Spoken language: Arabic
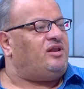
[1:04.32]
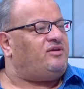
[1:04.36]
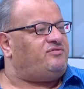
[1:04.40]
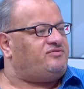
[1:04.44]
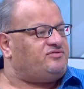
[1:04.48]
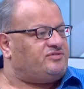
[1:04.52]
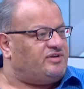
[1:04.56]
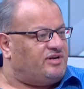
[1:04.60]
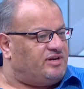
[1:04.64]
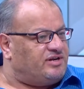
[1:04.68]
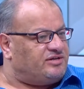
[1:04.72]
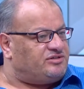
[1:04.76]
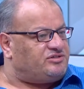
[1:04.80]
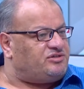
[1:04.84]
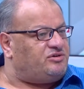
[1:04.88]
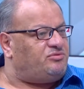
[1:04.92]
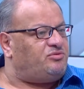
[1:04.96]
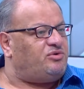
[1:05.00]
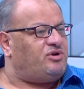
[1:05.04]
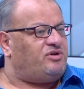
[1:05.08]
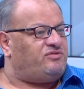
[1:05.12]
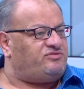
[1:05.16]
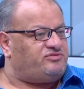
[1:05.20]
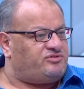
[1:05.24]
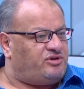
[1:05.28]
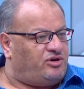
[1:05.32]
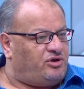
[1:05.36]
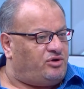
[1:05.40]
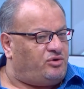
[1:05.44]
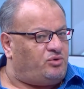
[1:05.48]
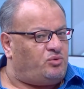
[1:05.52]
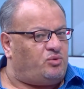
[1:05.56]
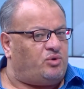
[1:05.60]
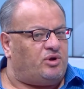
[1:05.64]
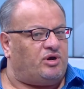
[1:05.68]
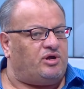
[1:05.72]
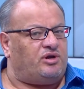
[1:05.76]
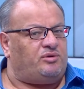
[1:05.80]
نفس الاسم ونفس
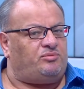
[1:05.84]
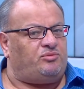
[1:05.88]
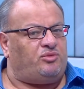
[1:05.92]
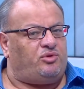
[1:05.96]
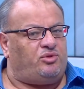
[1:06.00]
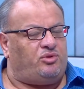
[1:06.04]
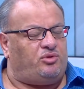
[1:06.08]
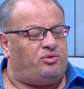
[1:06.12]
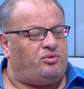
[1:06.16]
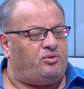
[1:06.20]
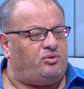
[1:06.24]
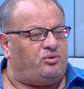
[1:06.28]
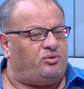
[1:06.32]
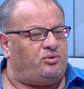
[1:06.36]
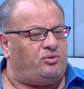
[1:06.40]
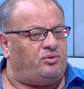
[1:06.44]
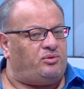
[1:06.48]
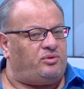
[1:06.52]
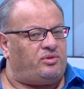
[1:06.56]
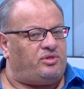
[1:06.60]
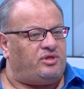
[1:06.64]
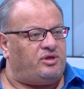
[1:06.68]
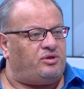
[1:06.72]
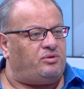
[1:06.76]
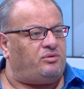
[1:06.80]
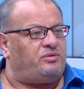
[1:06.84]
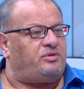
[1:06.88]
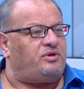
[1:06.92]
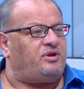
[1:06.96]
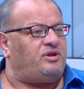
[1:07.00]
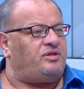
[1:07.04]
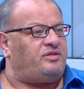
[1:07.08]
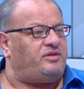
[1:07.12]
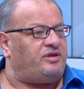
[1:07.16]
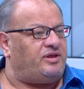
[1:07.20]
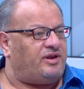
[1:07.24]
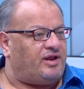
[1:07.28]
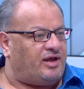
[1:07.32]
العنوان منذ
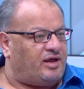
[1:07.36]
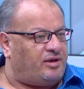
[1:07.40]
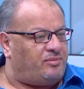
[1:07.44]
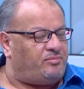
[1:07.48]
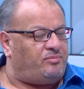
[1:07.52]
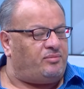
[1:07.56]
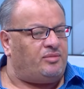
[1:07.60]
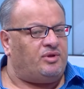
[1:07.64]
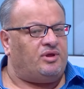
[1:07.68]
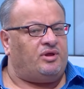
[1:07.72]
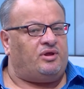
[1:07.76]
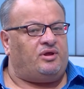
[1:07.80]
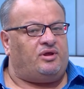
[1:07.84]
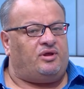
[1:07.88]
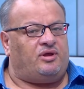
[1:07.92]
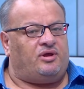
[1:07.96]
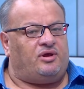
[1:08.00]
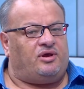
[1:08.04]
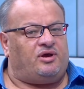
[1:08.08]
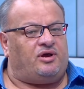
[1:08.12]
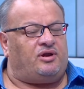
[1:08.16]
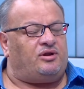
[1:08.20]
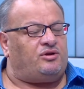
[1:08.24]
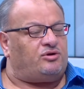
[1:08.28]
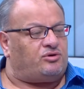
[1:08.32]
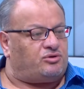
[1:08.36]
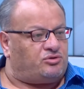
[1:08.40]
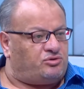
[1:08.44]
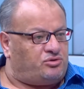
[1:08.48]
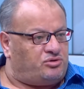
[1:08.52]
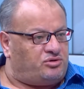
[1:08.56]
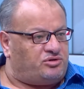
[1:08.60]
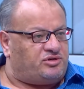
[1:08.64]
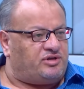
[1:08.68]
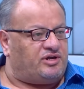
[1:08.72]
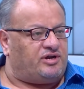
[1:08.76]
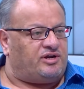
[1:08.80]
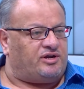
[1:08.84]
32 عام
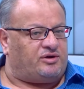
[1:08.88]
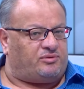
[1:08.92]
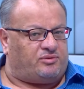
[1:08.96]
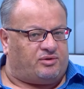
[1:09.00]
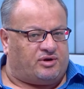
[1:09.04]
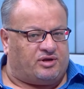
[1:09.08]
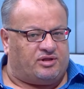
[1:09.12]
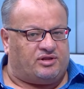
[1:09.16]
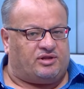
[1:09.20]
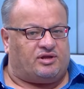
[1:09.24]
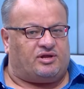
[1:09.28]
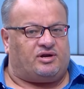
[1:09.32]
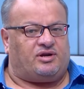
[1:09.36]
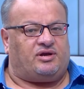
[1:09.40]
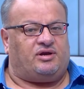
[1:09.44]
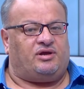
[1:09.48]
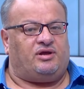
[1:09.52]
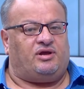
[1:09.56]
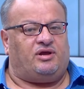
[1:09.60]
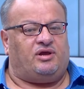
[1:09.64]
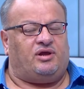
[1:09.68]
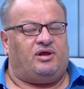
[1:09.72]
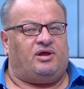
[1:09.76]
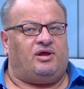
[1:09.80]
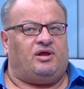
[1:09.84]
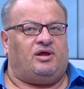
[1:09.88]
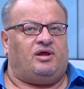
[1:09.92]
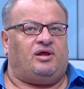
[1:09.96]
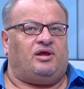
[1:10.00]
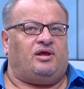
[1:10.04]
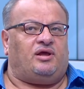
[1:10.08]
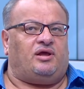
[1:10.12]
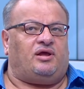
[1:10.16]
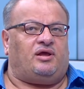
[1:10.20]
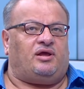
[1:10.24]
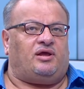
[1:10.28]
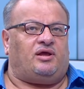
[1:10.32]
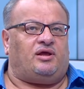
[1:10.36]
الاردن تاريخ وحضاره
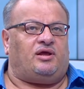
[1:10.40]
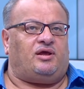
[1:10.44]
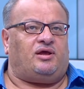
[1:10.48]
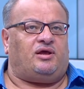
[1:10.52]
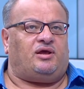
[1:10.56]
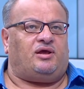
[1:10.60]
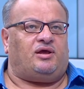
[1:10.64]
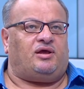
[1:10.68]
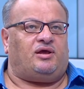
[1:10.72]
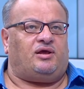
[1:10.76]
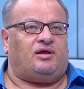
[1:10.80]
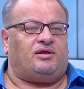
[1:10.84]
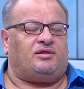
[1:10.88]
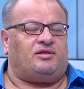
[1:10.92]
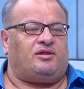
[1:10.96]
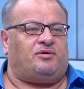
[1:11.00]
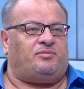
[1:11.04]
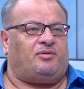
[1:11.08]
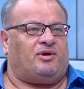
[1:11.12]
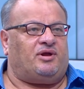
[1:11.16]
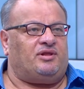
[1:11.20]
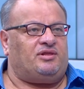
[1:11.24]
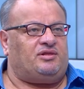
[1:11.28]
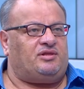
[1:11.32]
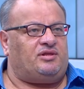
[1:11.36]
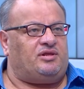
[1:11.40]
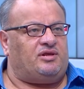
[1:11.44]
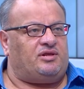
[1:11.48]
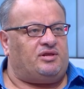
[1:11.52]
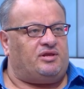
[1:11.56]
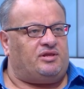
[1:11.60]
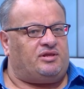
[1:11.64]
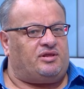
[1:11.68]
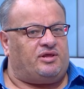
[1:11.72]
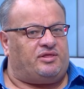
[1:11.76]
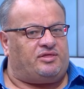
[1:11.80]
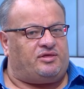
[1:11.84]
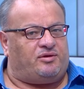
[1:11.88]
آه، طبعا
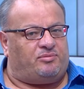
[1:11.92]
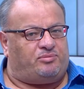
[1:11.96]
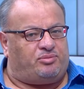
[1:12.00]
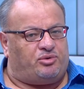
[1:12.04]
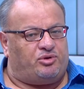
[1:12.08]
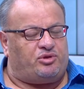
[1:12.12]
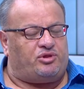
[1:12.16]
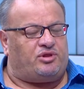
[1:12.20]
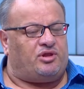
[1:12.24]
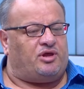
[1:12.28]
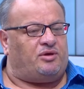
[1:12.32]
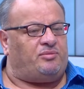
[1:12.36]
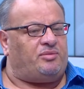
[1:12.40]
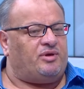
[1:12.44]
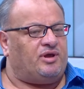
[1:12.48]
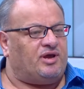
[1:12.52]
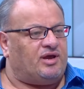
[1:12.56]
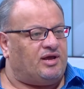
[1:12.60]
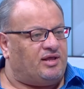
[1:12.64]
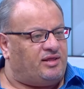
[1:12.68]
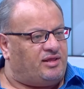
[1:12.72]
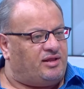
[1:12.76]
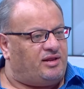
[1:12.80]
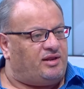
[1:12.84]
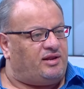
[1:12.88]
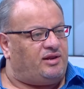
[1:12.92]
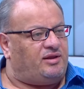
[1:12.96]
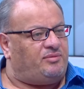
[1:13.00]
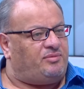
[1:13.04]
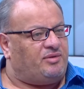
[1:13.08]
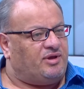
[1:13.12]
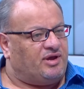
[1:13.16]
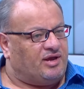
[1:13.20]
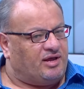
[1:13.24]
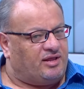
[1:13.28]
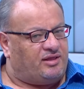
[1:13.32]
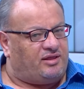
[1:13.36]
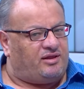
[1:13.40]
تثبتنا بهذا
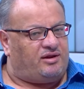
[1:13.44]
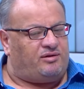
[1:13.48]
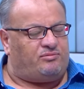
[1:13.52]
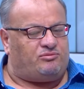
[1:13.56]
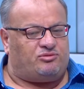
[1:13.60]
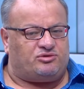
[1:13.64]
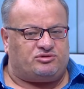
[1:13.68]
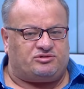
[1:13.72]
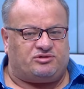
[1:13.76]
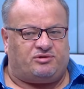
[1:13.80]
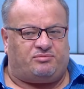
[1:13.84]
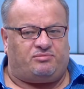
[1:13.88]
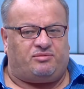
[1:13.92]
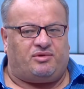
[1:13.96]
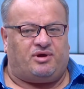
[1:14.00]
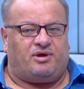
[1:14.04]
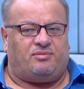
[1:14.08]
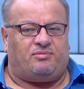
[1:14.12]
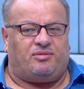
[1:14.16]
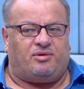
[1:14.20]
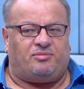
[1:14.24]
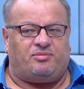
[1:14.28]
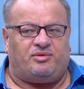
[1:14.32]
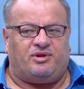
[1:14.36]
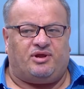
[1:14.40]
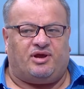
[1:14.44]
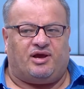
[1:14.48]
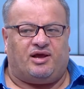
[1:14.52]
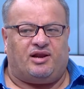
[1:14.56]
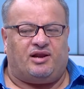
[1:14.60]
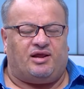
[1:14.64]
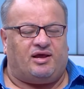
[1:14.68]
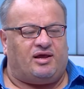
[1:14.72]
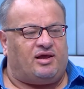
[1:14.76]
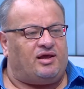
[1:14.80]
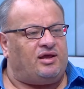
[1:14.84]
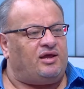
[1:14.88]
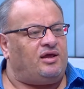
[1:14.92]
بهذا المسمى مبني
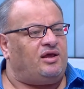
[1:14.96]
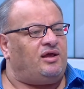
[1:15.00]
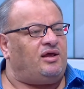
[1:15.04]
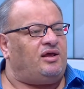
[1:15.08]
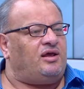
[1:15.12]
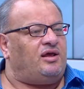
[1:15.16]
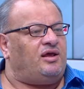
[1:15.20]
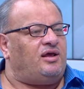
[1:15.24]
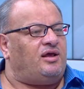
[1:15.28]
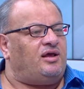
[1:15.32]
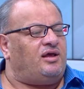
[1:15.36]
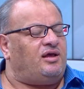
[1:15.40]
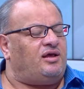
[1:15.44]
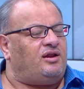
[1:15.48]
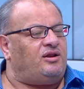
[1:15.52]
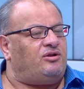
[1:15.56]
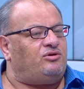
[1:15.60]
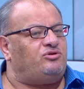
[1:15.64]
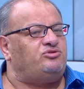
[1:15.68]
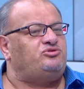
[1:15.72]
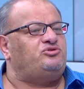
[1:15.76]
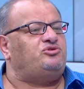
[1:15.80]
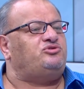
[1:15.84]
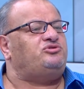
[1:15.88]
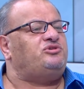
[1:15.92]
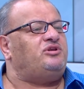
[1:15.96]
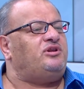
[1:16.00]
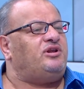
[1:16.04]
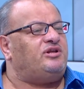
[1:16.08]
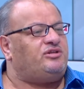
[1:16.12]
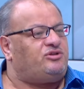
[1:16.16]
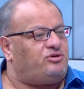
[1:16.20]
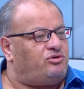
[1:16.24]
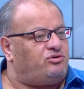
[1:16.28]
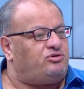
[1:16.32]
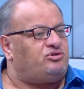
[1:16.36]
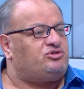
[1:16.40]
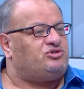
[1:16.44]
على آه، الاسس
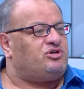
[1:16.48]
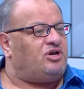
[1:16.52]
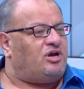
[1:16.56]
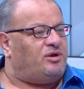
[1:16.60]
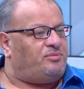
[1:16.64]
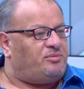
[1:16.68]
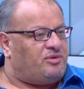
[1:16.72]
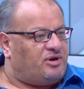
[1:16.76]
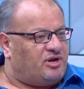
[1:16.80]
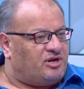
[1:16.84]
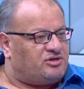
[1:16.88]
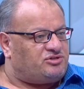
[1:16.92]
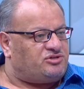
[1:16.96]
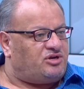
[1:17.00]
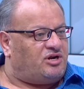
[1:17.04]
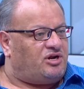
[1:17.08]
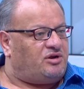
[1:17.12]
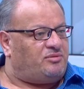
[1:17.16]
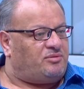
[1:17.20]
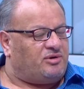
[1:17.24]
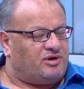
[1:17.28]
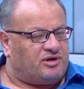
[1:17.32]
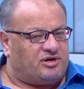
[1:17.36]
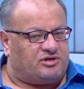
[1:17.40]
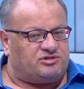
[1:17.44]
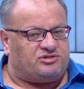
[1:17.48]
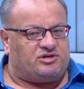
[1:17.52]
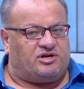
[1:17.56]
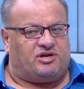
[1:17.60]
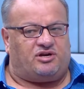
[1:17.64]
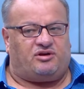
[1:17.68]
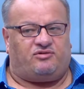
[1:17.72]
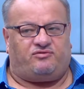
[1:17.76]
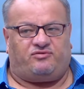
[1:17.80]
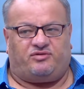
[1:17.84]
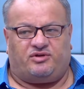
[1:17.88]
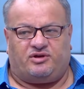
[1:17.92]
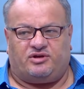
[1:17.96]
التي انشا من اجلها
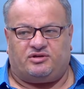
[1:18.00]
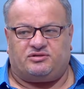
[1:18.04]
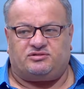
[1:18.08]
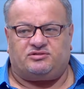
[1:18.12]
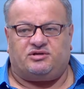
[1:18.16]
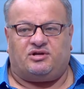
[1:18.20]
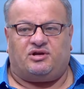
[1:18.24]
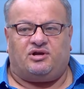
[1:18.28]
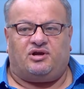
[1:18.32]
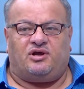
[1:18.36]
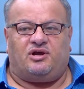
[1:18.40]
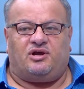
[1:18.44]
مهرجان الفحيص